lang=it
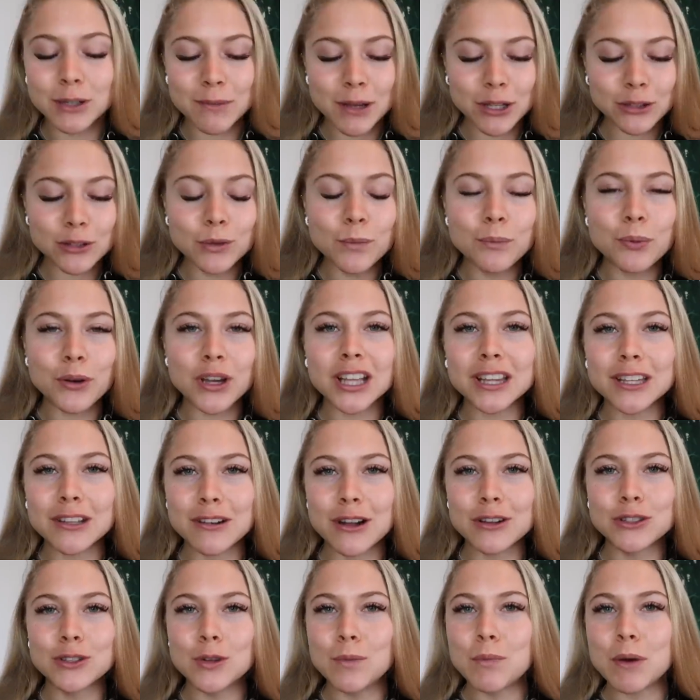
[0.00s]
Ci ho messo un
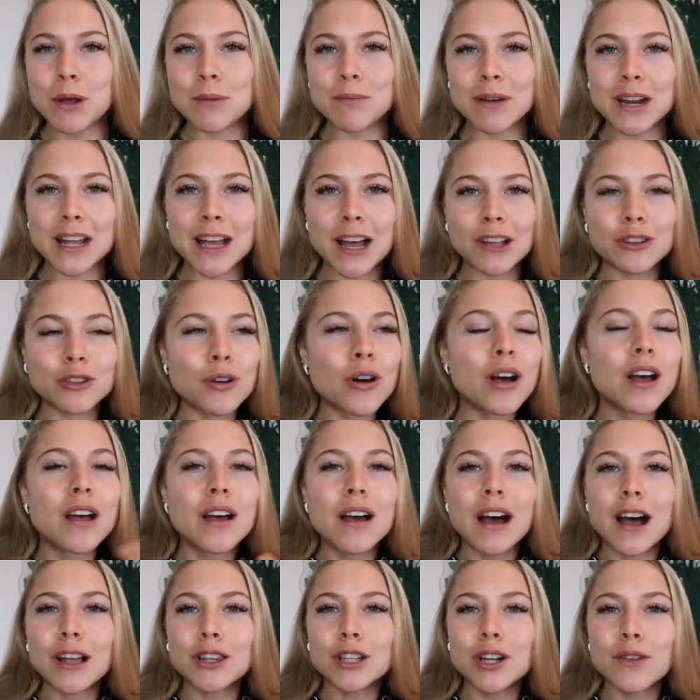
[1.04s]
pochettino al supermercato
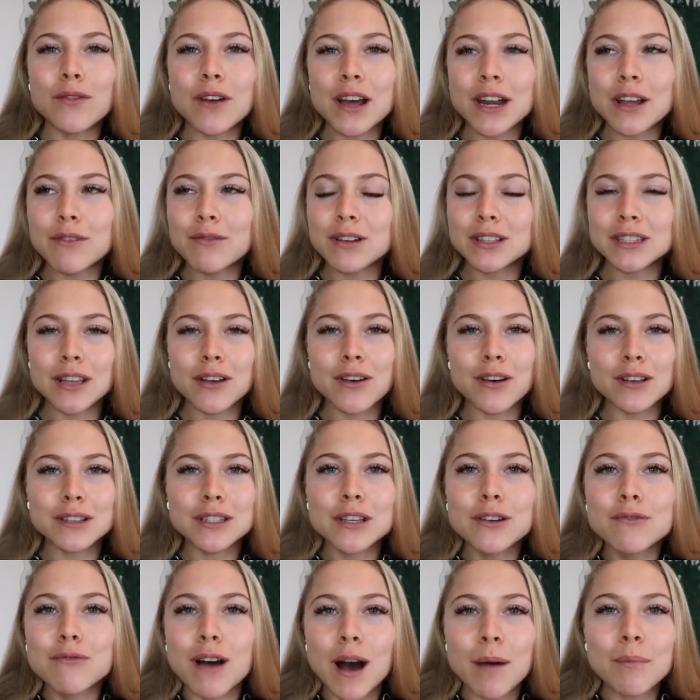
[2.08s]
a trovare queste
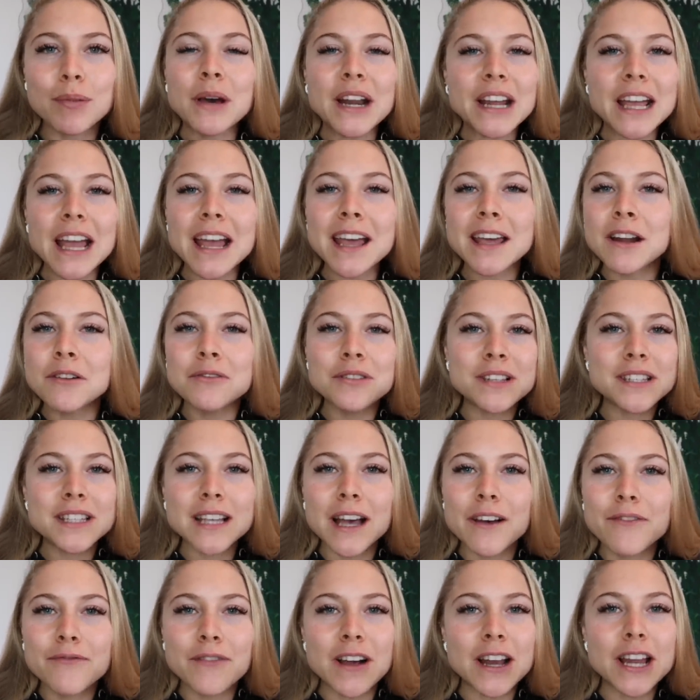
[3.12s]
cose qua perché erano in
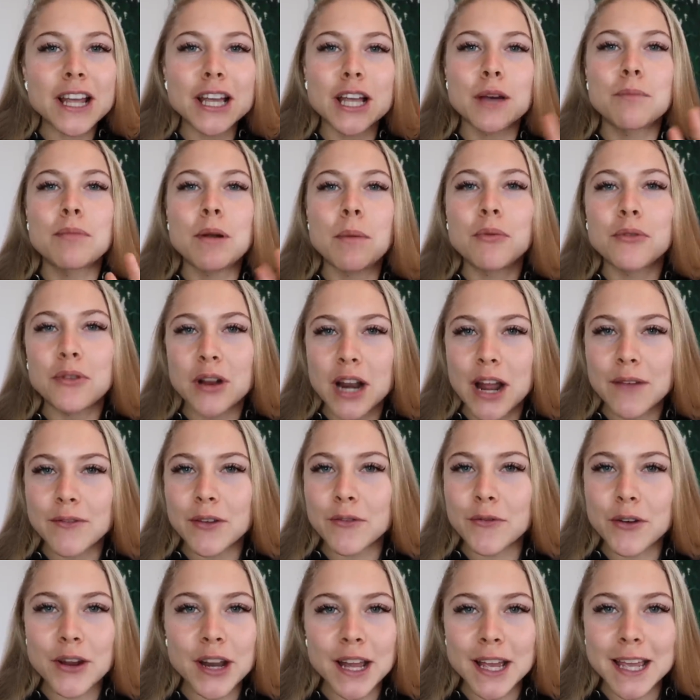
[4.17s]
scaffali che proprio non
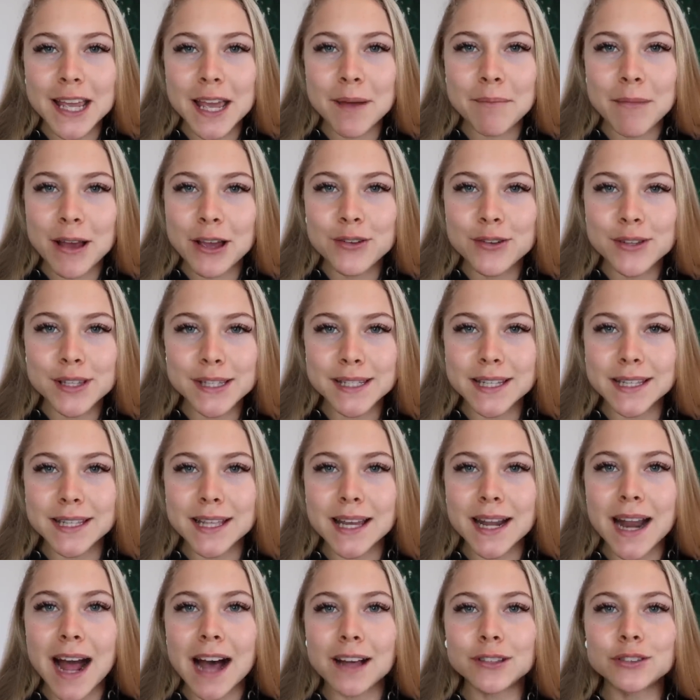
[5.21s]
avevo neanche mai
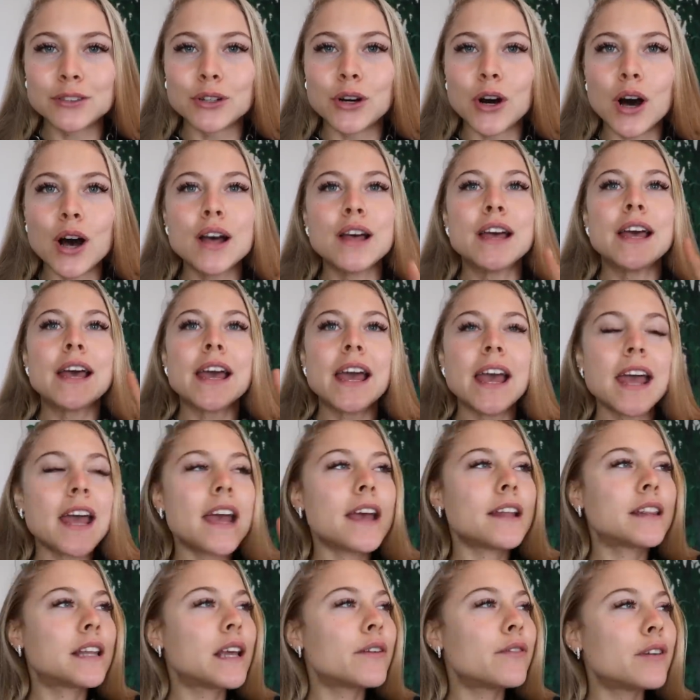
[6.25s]
considerato
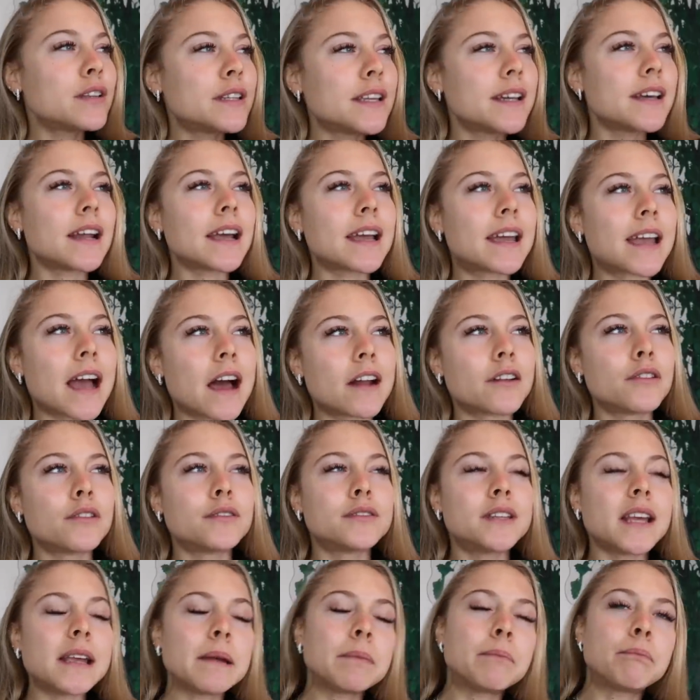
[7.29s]
e devo dire che
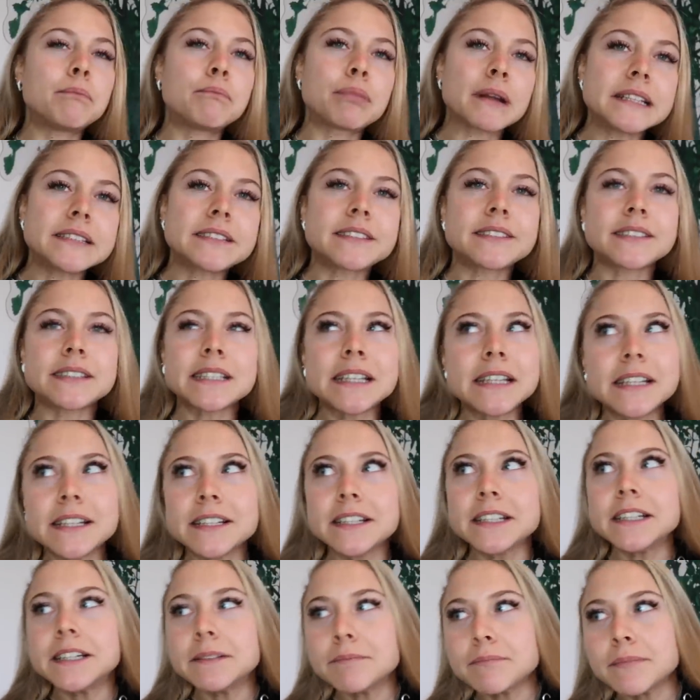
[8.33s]
hanno dei
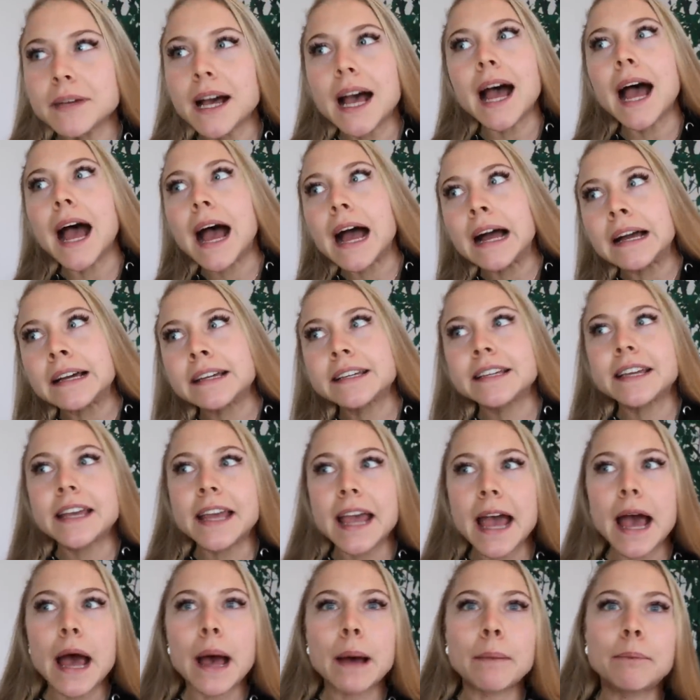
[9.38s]
prezzini
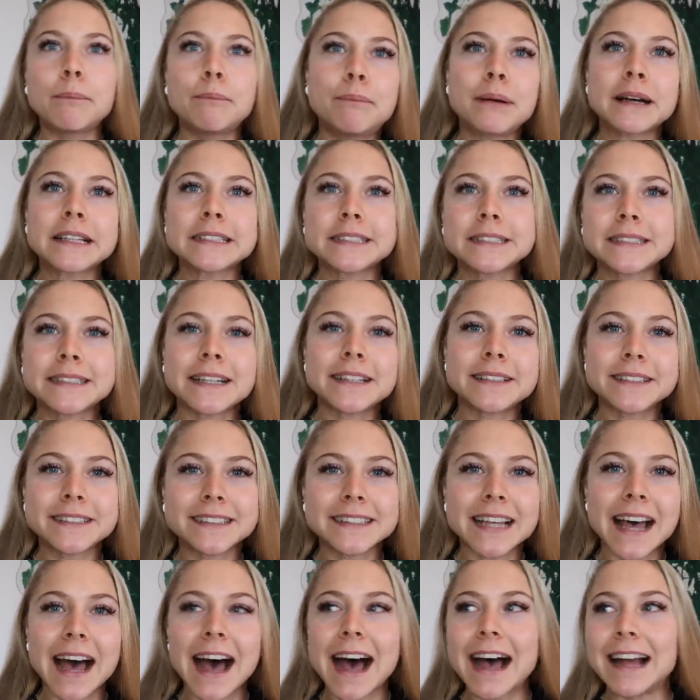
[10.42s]
anche
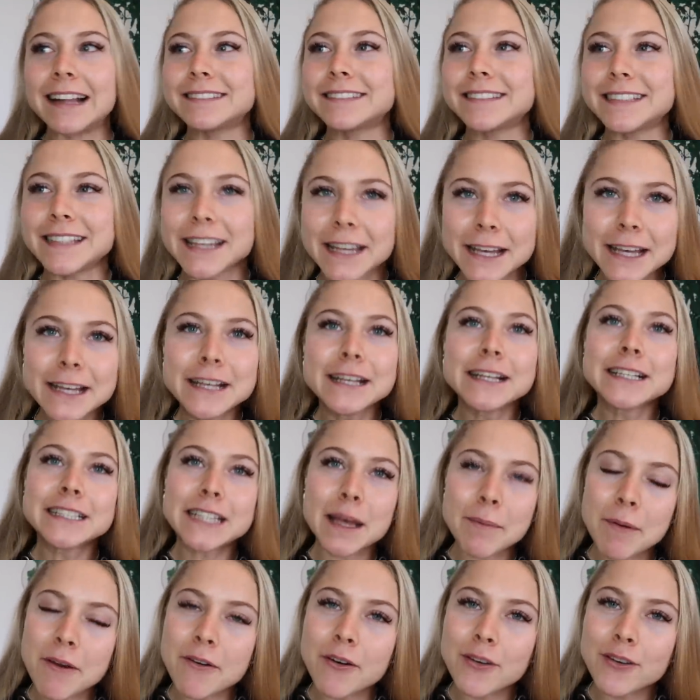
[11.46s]
abbastanza alti.
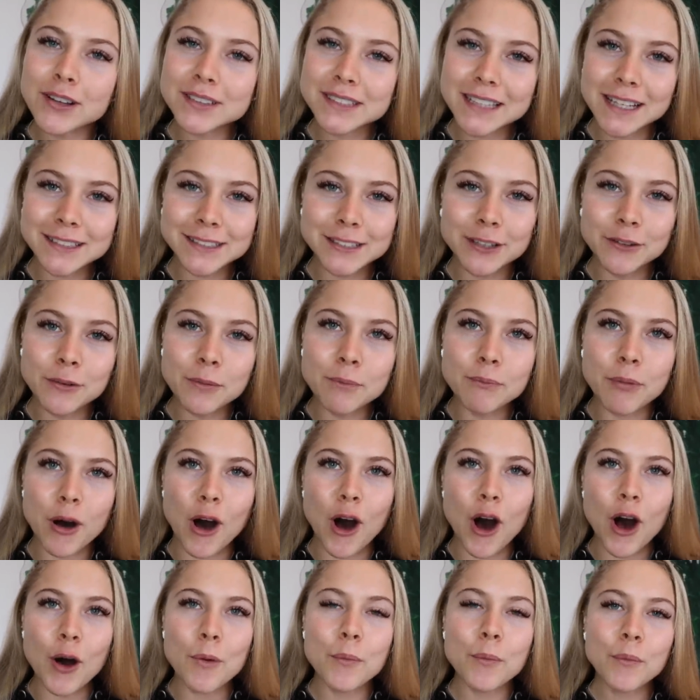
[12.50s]
Sapevo costassero un
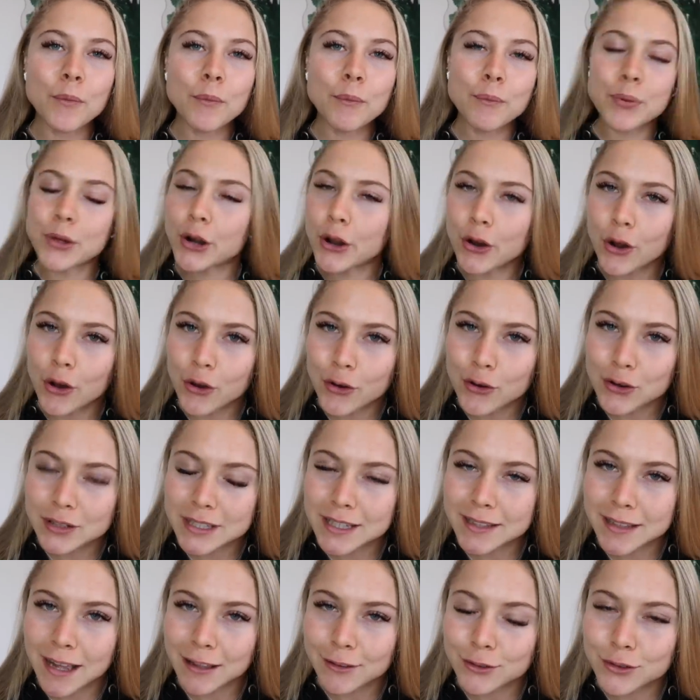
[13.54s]
po', però non
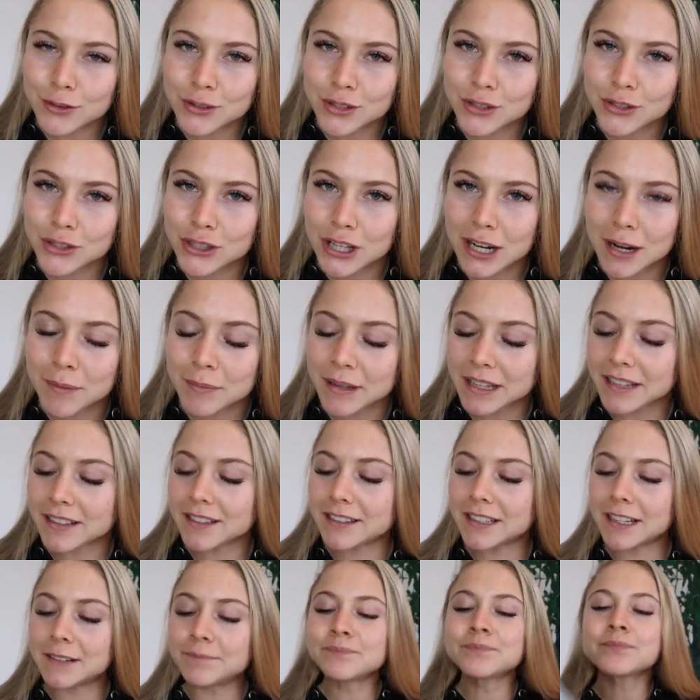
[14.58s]
così tanto
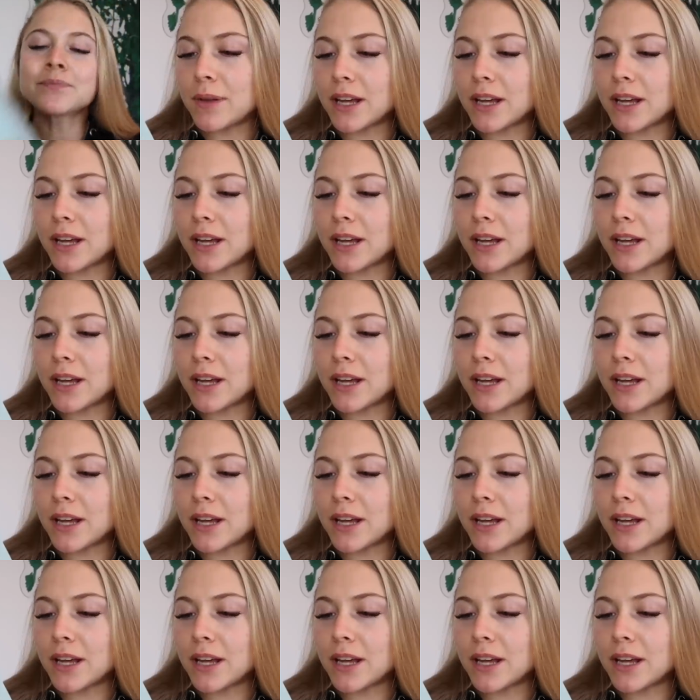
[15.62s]
sinceramente.